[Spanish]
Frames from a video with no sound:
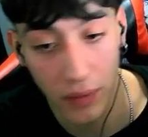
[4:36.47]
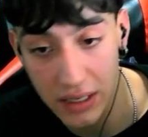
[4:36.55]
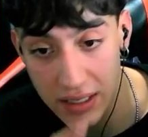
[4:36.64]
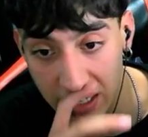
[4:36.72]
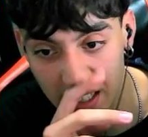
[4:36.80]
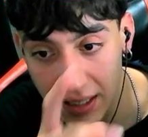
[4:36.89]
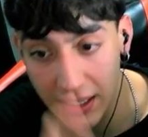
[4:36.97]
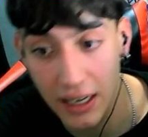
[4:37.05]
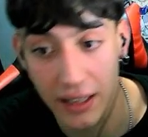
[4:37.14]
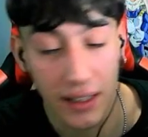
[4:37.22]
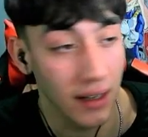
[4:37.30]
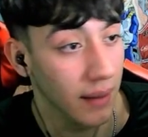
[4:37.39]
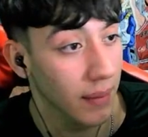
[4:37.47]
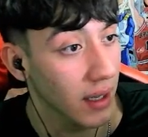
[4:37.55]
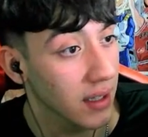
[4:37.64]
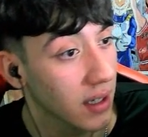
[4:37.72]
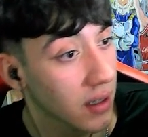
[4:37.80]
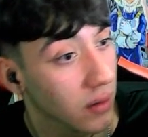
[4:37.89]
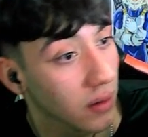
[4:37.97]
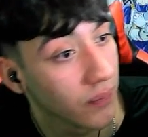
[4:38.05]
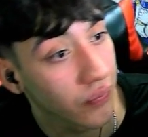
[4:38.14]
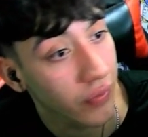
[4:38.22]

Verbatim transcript: Así que sí, esta es la tierra de peleas de Naruto.